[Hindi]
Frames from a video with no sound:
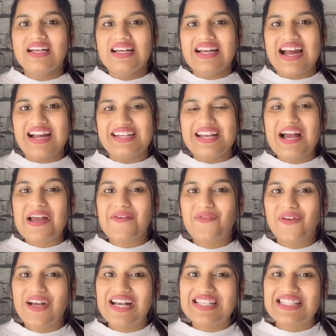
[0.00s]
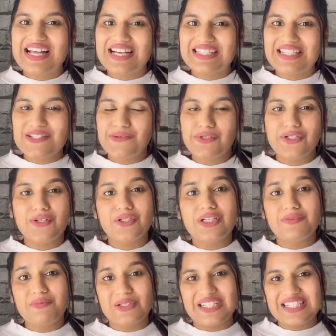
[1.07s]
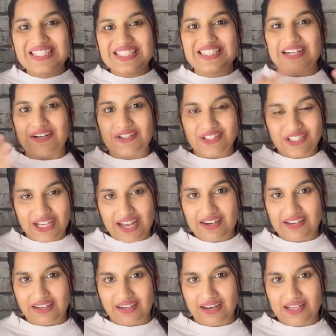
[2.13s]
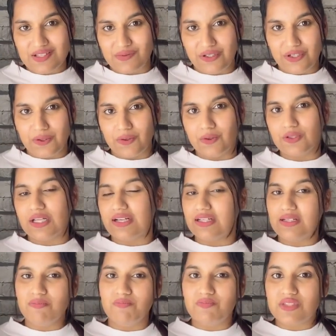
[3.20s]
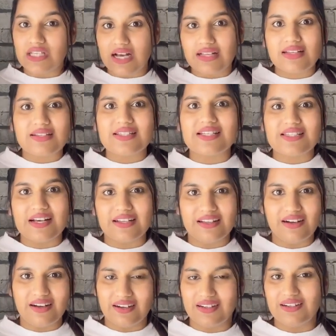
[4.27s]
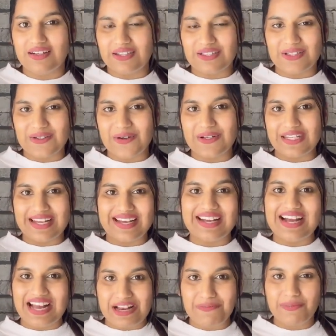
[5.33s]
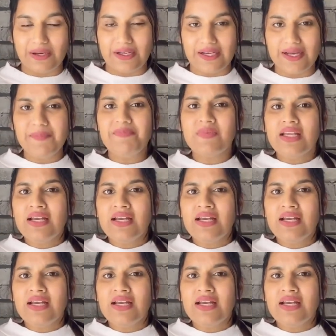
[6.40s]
And yeah, if you guys like this video, then please uh, share करना इस video को ताकि ज्यादा से ज्यादा हर लड़की को ये help करे.